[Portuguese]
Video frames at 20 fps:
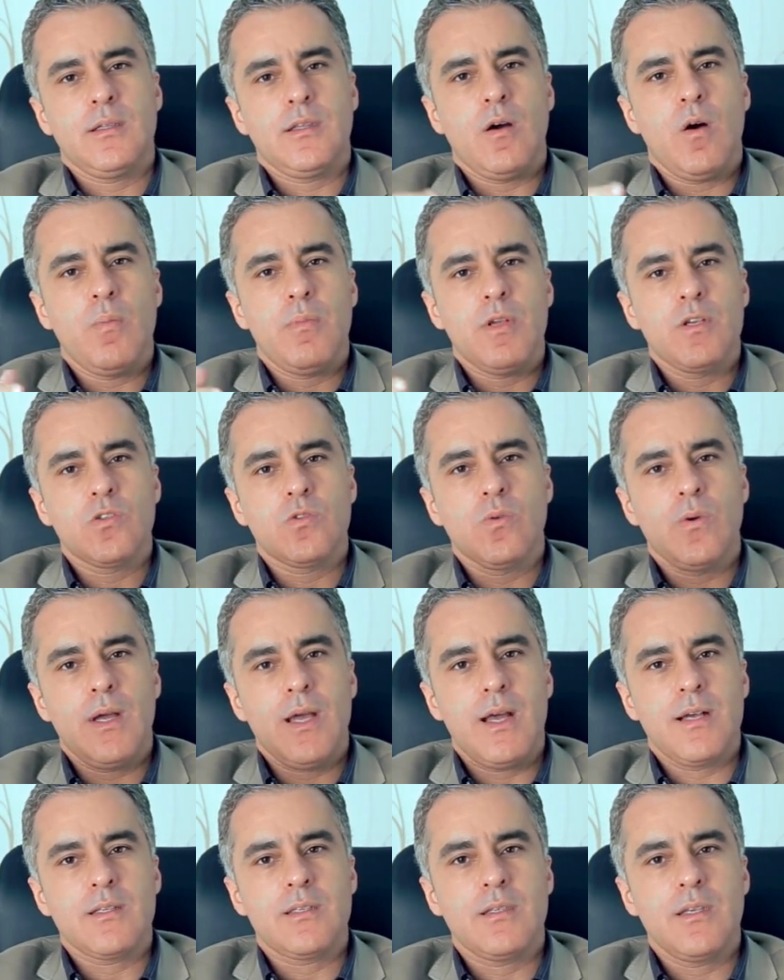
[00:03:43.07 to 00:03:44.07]
tal pessoa
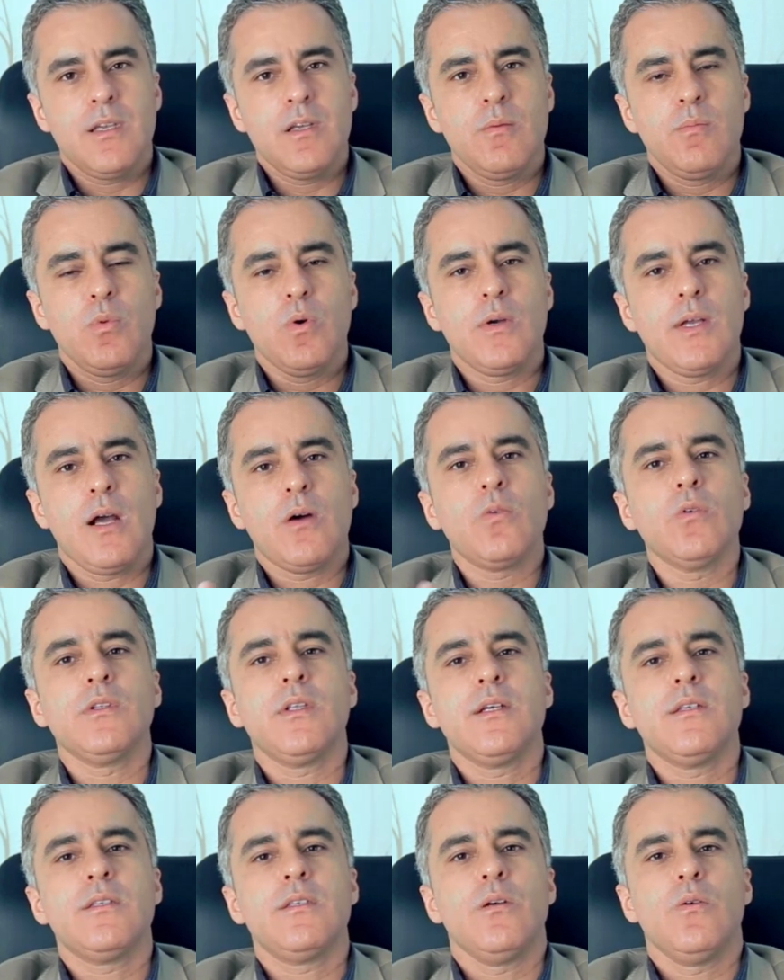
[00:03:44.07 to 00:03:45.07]
é assim porque
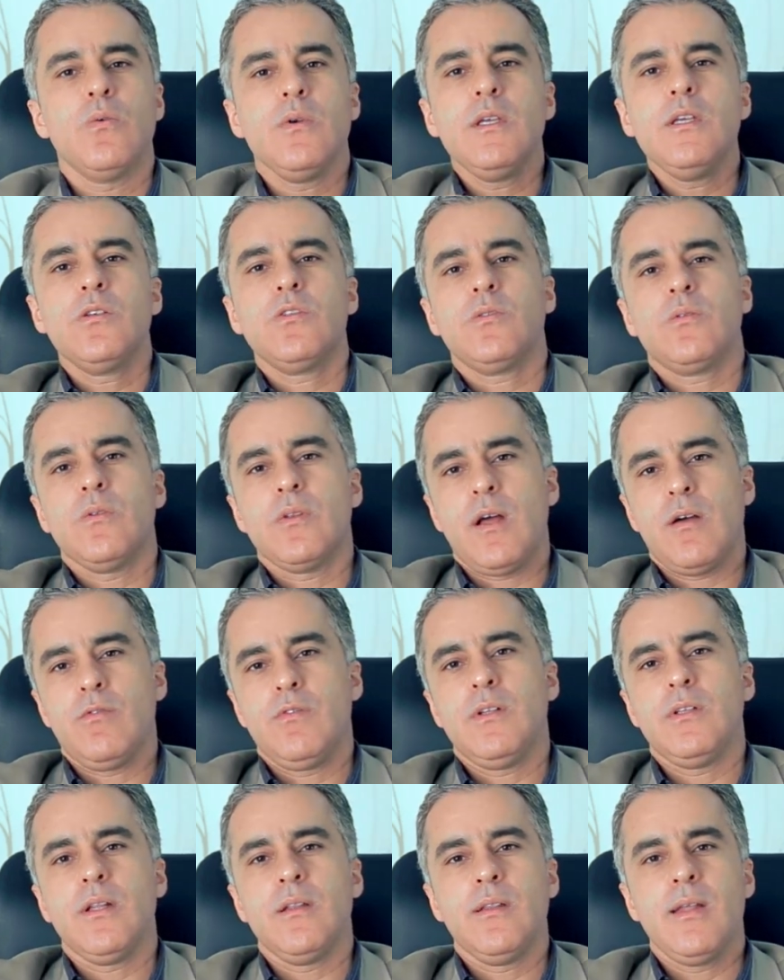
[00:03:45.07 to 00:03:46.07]
aconteceu isto na
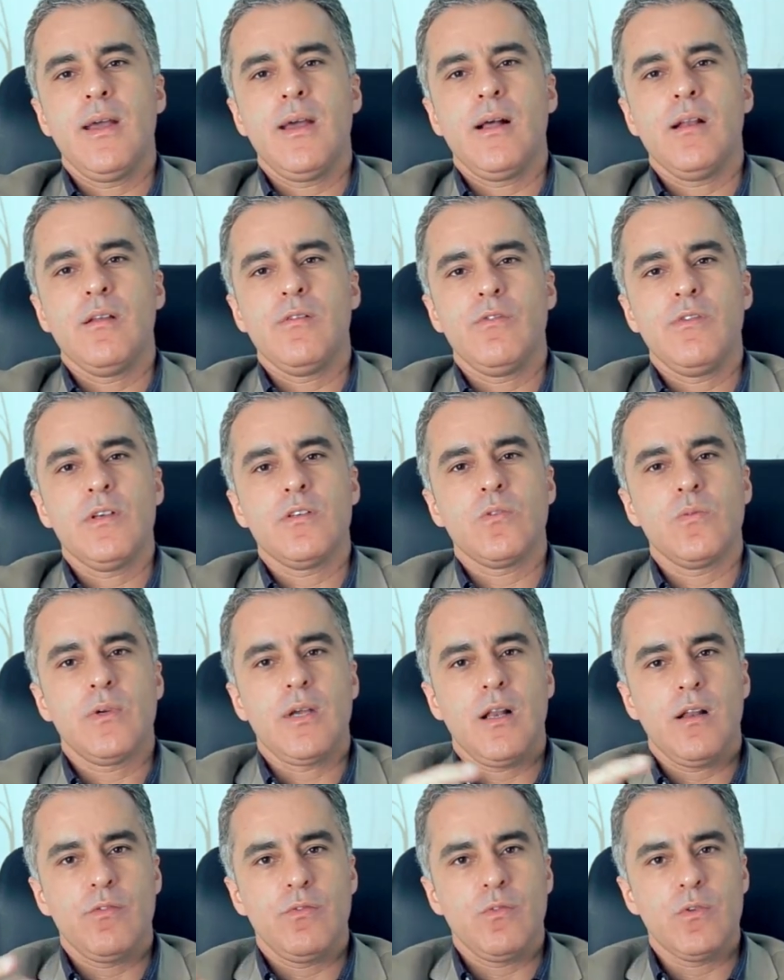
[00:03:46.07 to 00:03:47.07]
vida dela e fez com
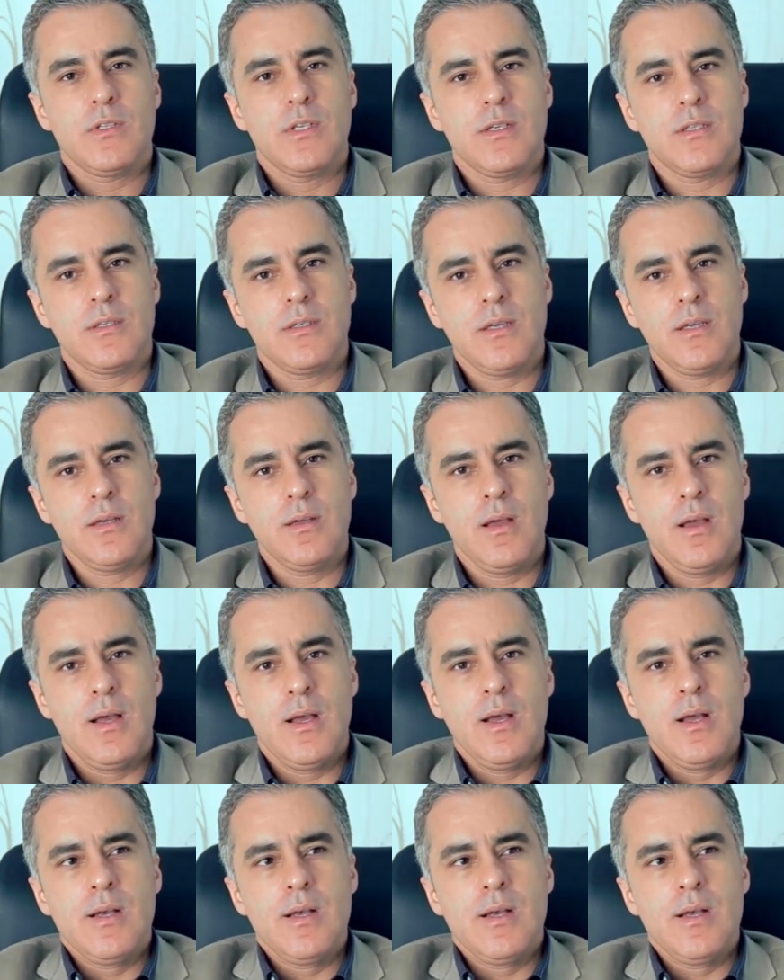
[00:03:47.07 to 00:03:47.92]
que ela fosse assim,